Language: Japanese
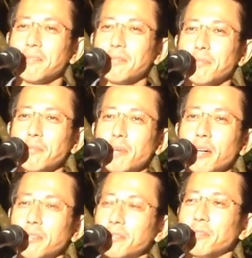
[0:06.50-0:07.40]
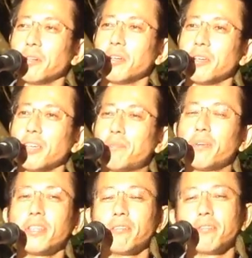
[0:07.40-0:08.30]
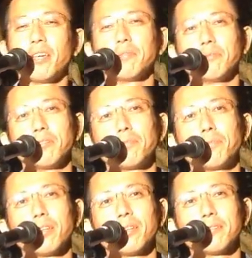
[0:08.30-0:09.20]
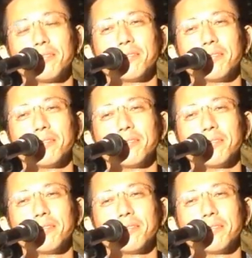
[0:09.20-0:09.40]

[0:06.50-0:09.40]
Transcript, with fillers: うん、うん、まあ、うん、やっぱりですね、うん、やっぱり、